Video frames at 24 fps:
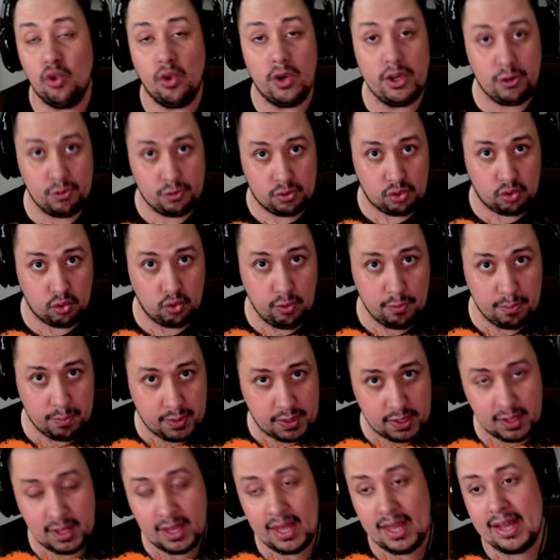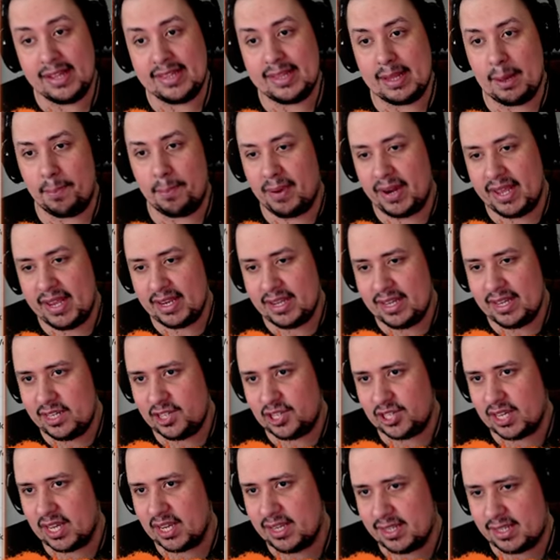no YouTube, na
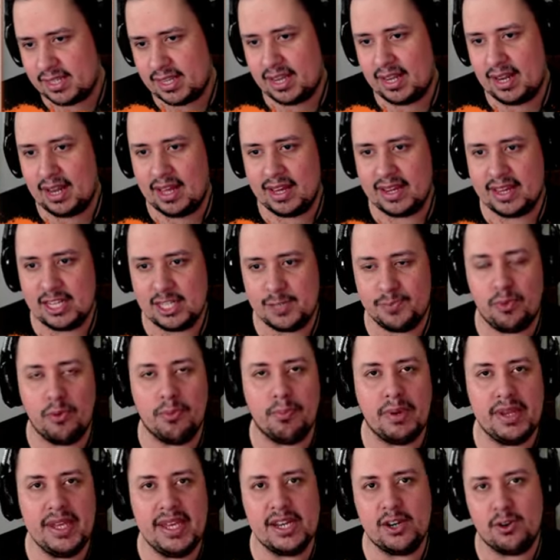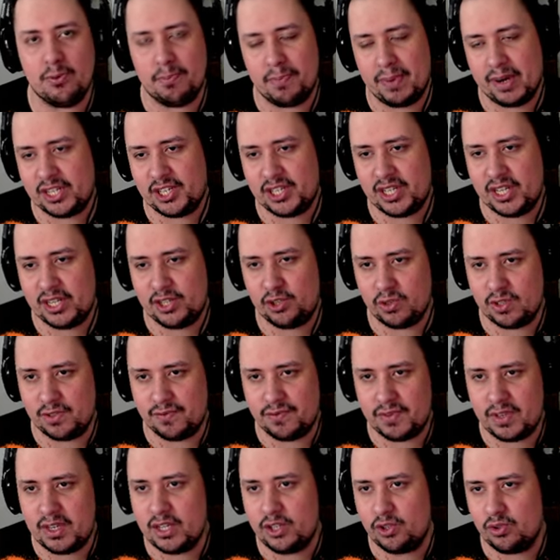playlist que eles têm lá, que eles publicam pra gente
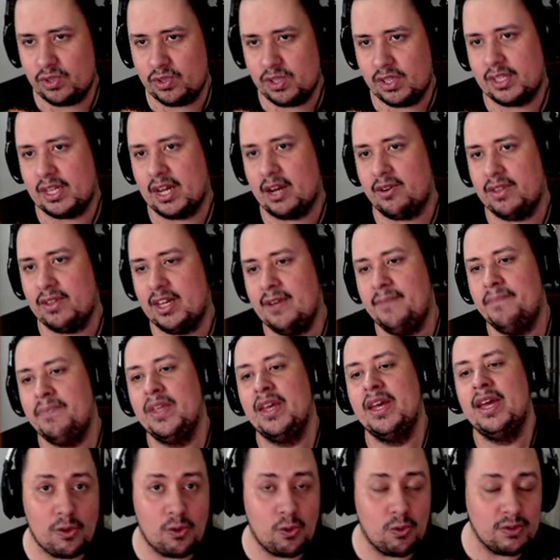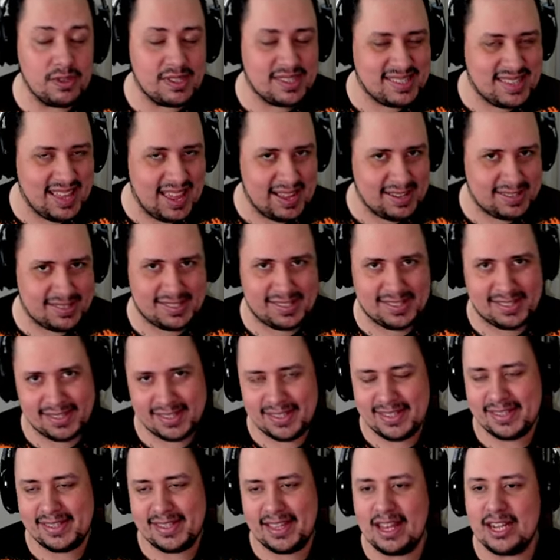os vídeos e tal, né?
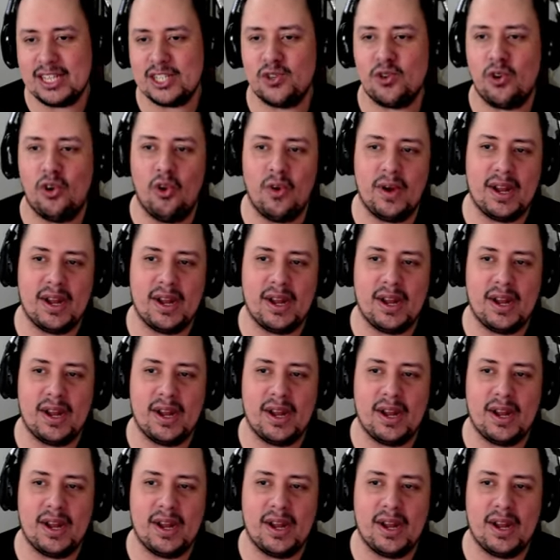Acontece deles